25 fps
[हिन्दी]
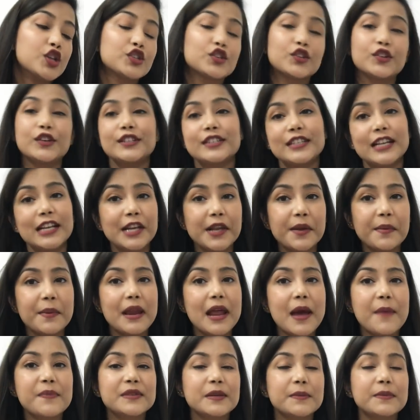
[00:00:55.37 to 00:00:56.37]
सो रिसेंटली
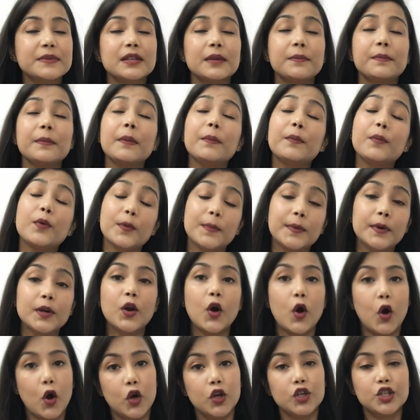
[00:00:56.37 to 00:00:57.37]
मैंने आपके साथ अपना पोपल
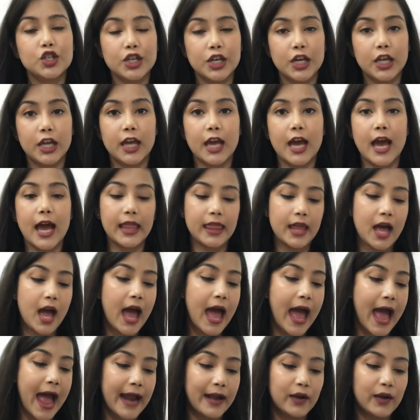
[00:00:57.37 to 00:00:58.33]
हॉल शेयर किया था